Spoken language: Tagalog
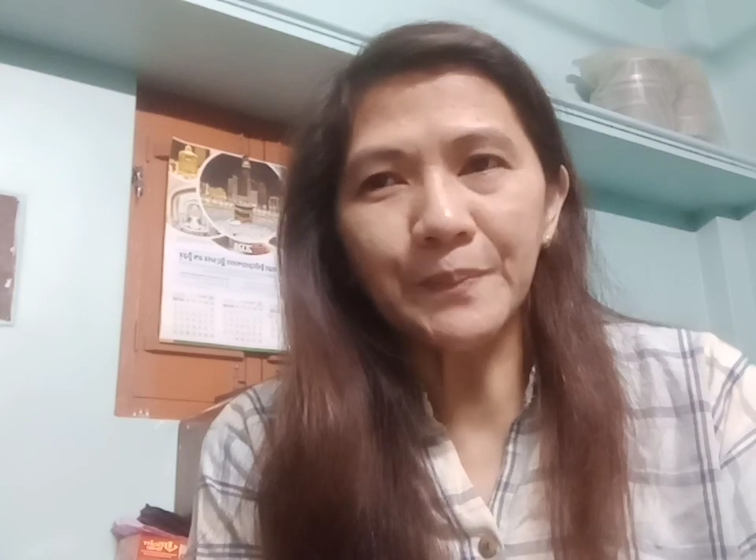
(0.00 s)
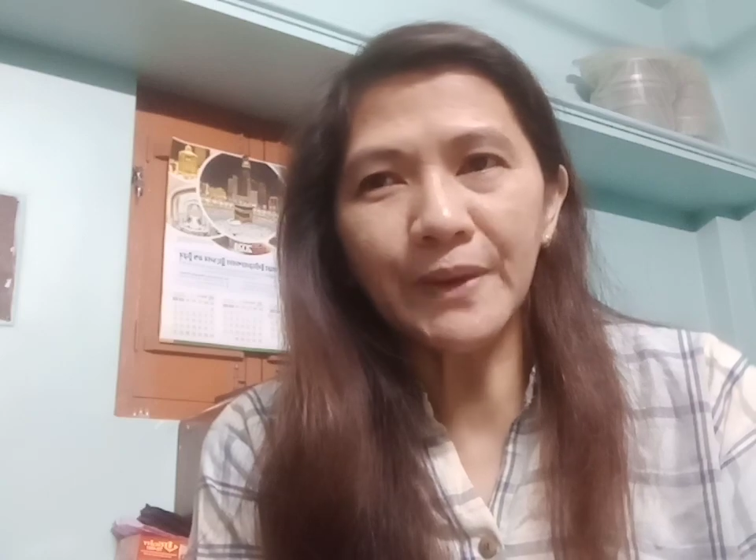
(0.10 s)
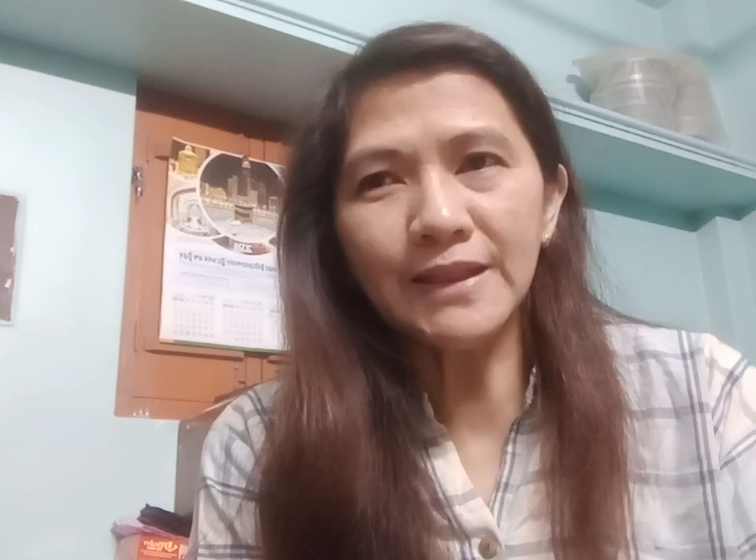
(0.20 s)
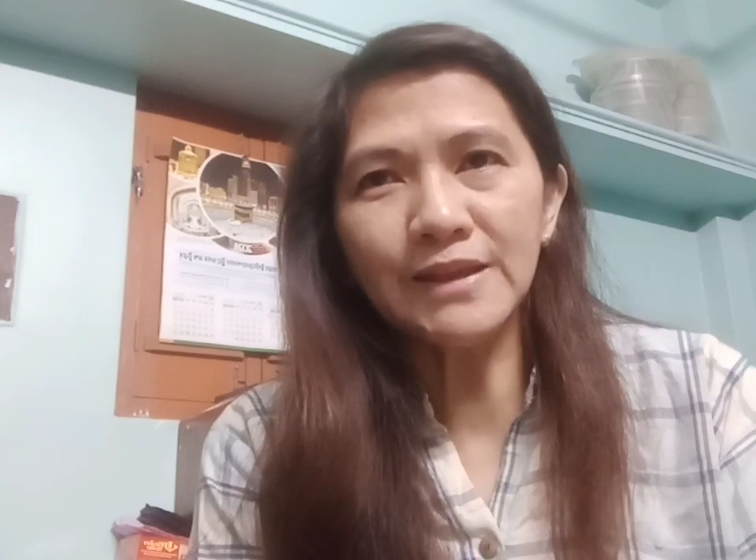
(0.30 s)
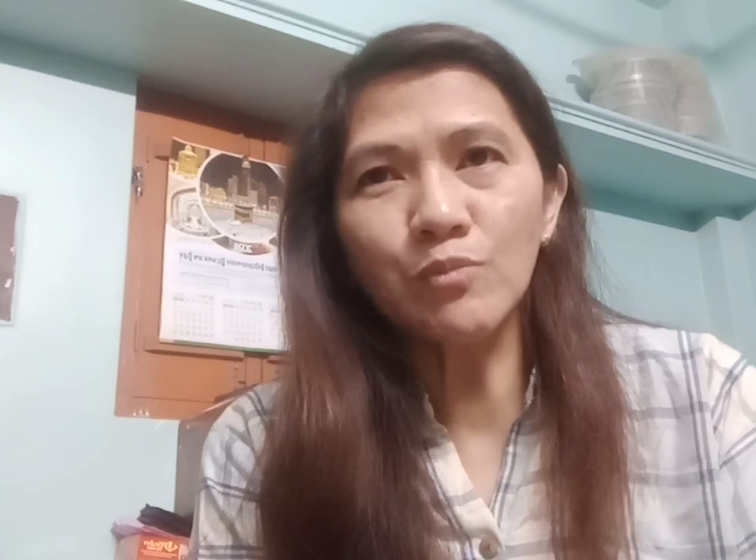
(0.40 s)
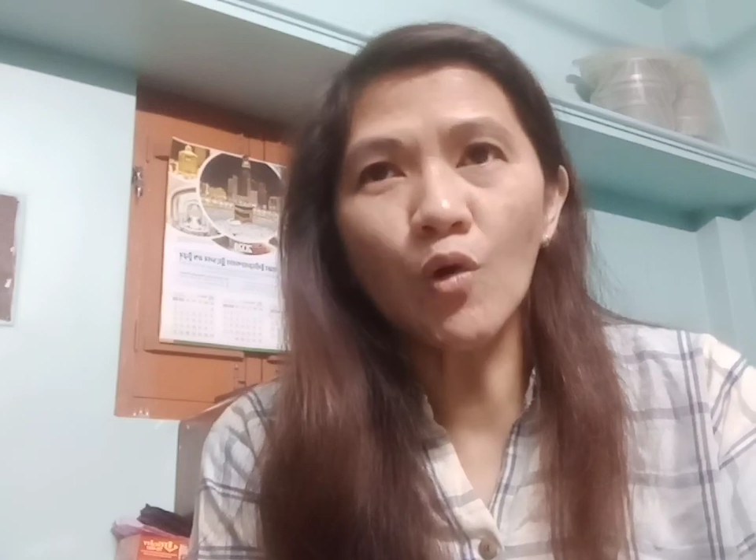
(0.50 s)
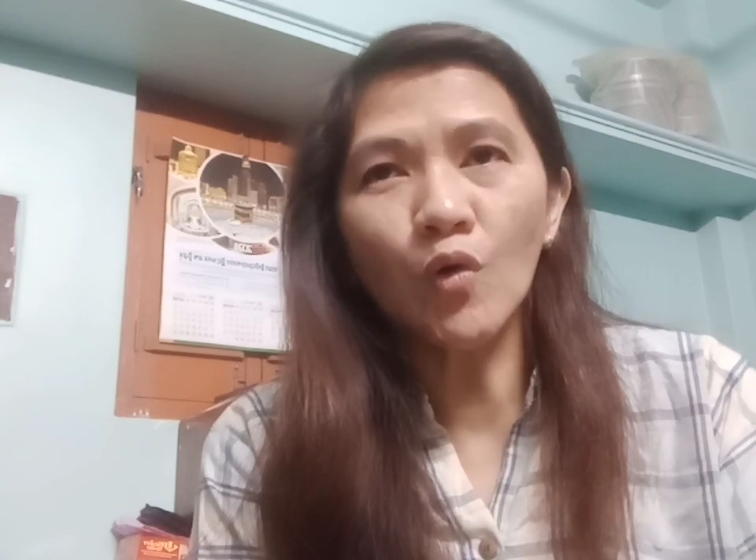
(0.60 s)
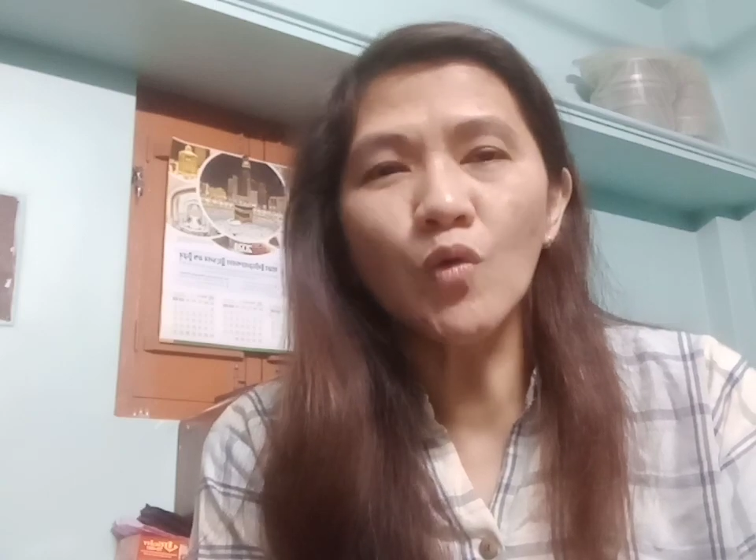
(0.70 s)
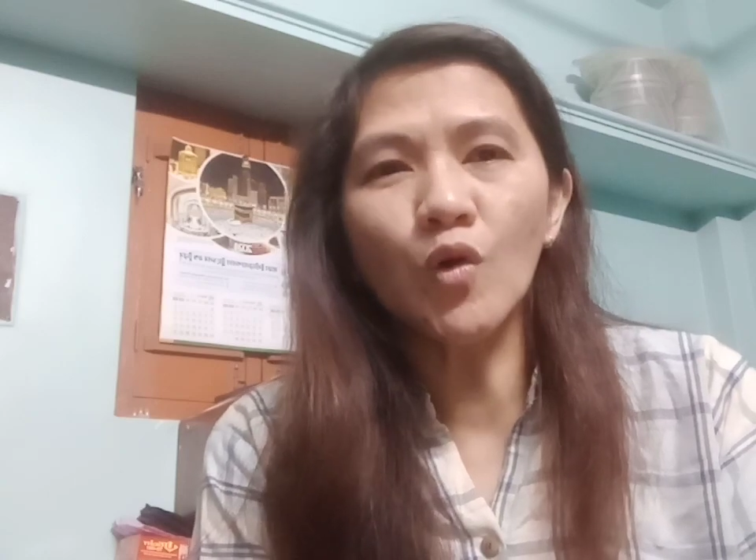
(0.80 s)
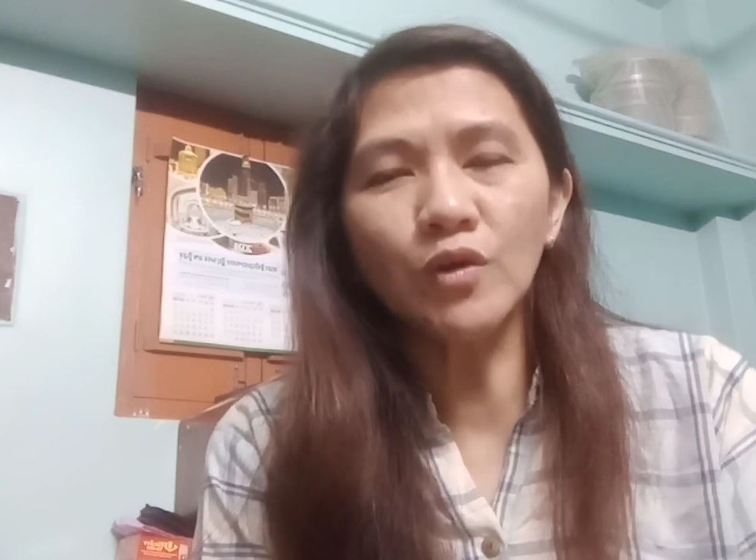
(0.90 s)
pwede
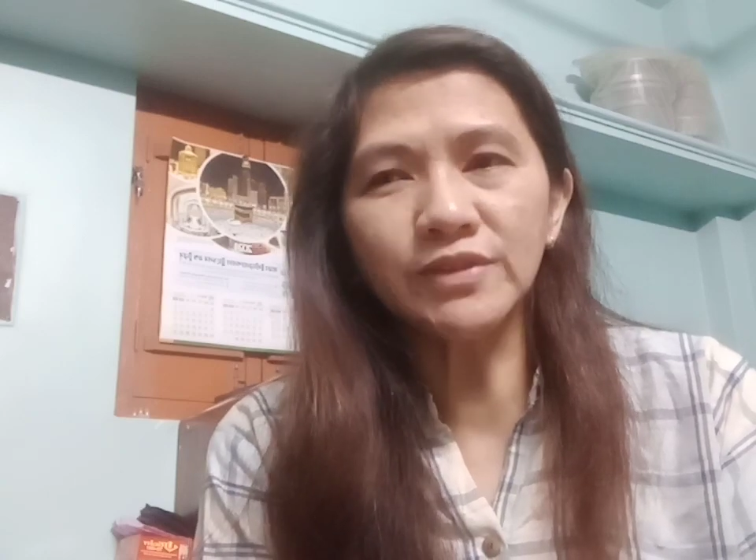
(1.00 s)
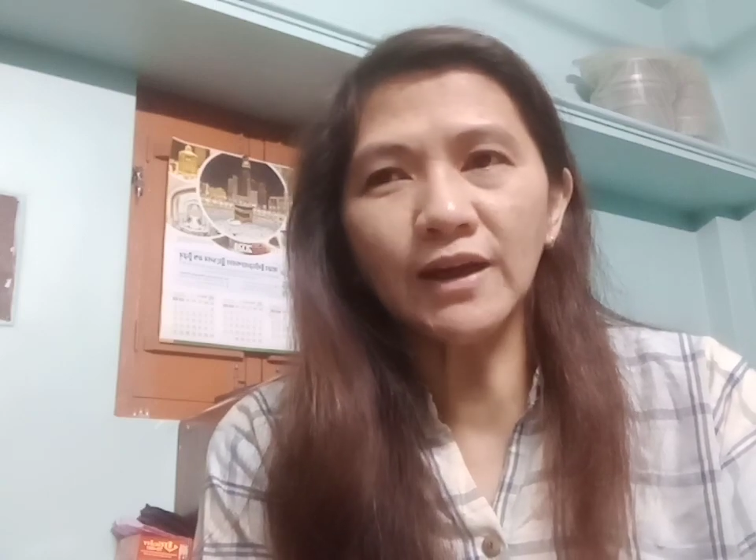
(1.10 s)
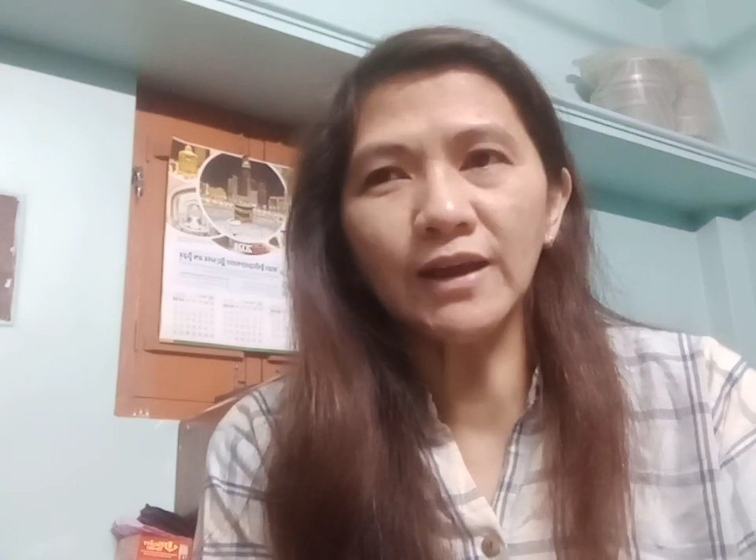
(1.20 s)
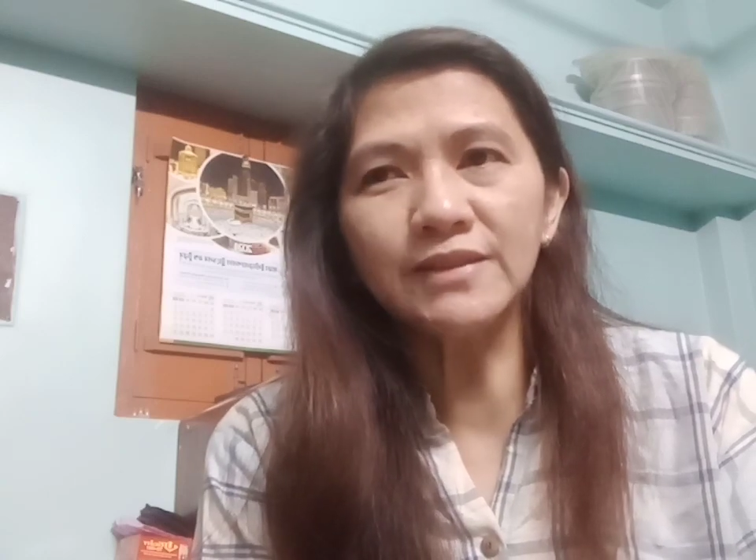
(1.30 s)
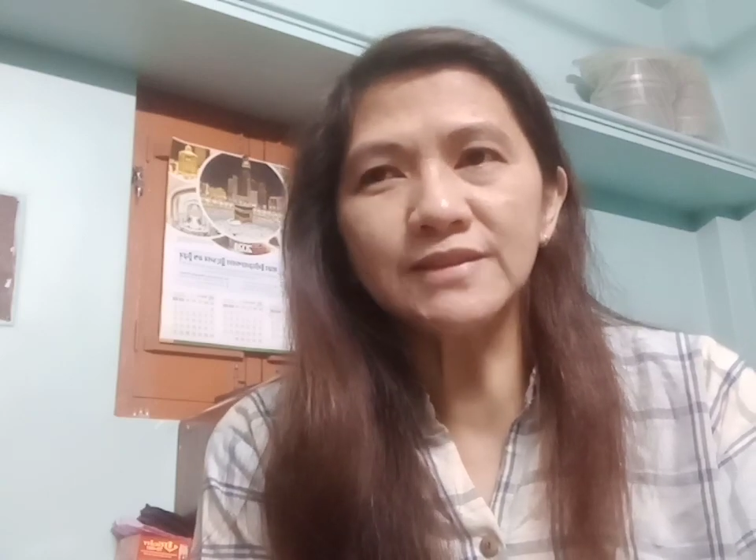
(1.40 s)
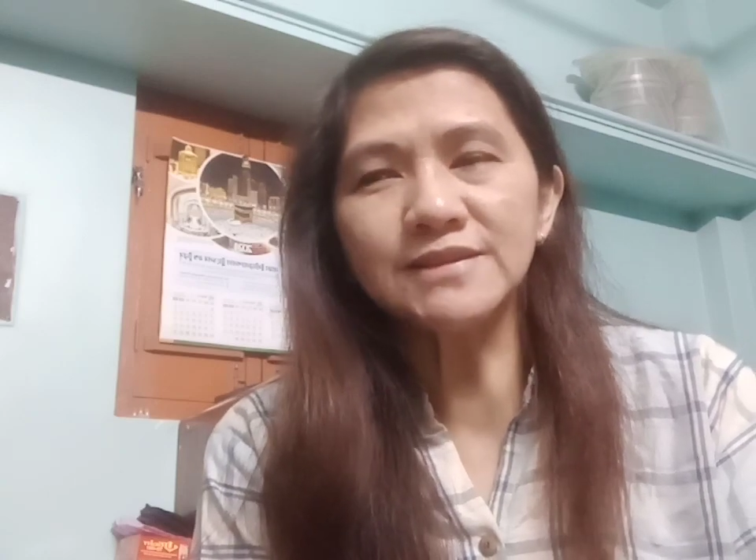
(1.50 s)
mo kong kontakin